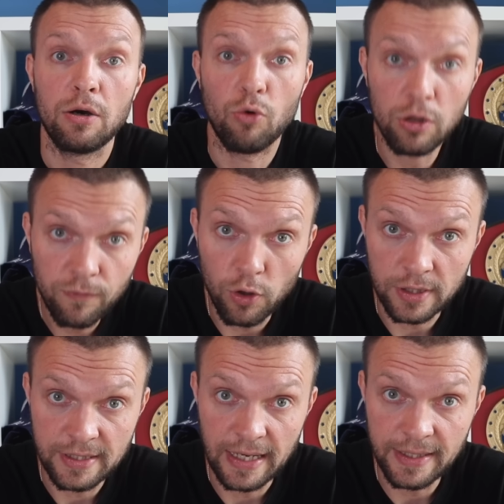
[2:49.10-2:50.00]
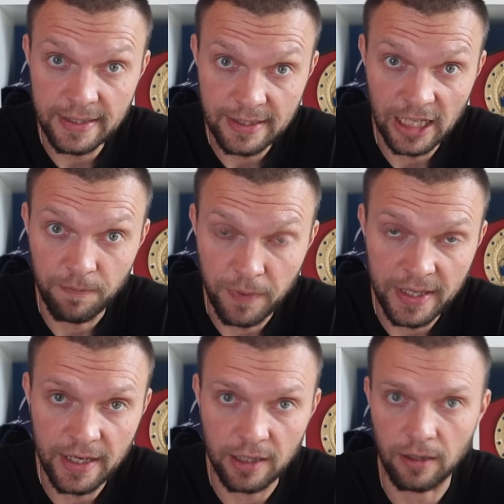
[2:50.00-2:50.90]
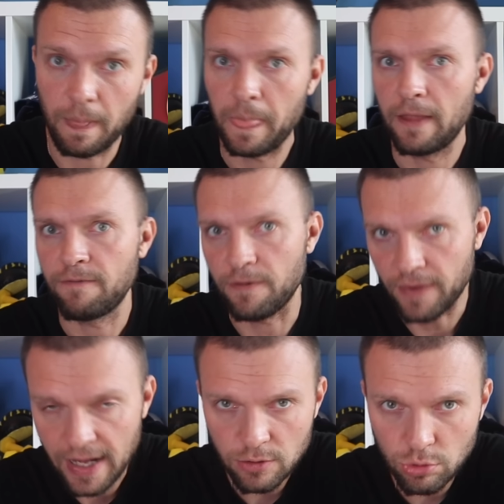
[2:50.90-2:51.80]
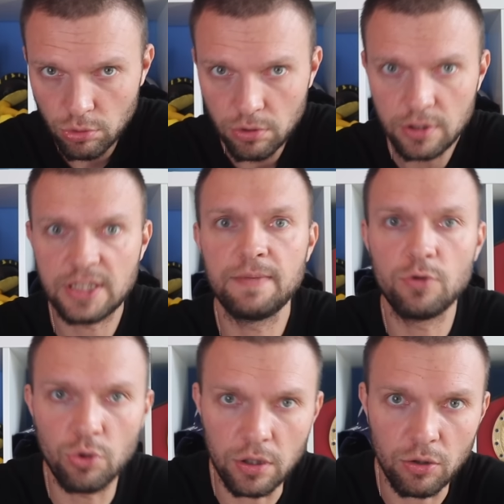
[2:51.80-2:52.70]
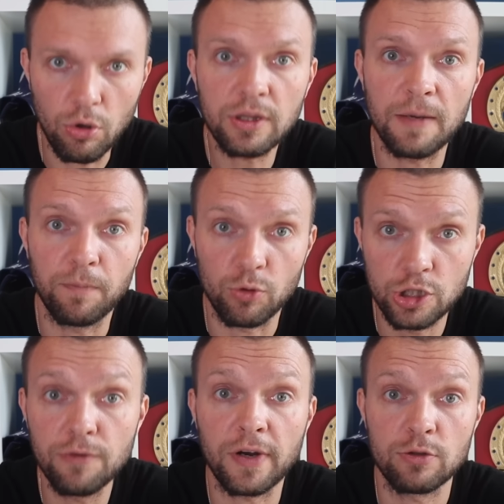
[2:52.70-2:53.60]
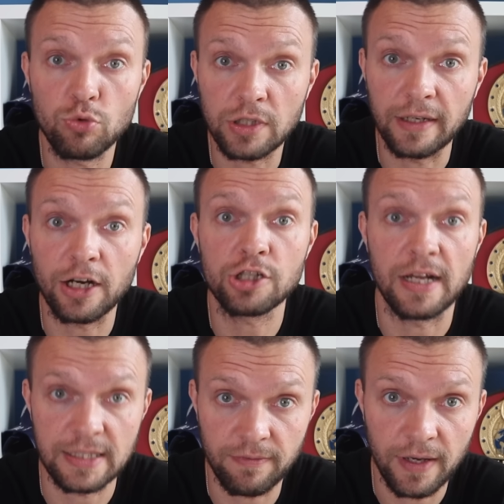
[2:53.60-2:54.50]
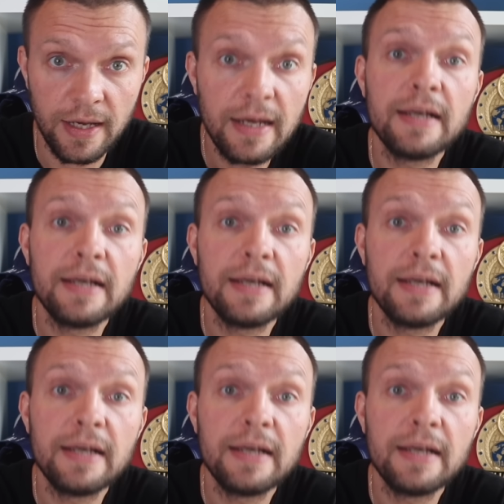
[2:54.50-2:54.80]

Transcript: он в возрасте 11 лет приехал во Францию с семьей, он там получил французское гражданство.